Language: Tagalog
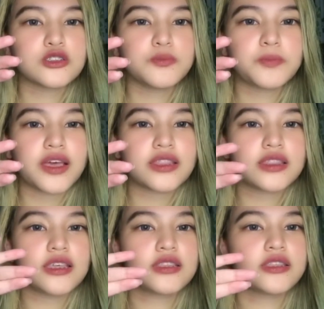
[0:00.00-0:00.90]
yung
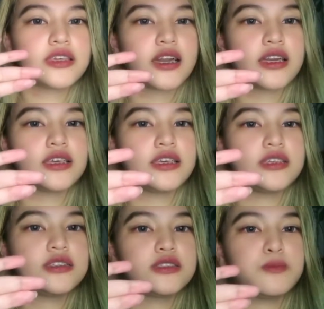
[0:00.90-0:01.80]
pendant niya
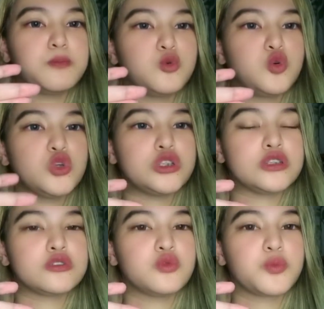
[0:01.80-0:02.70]
is moon.
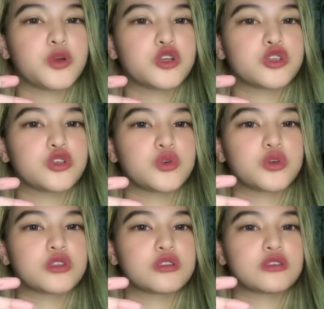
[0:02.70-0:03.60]
Super cute.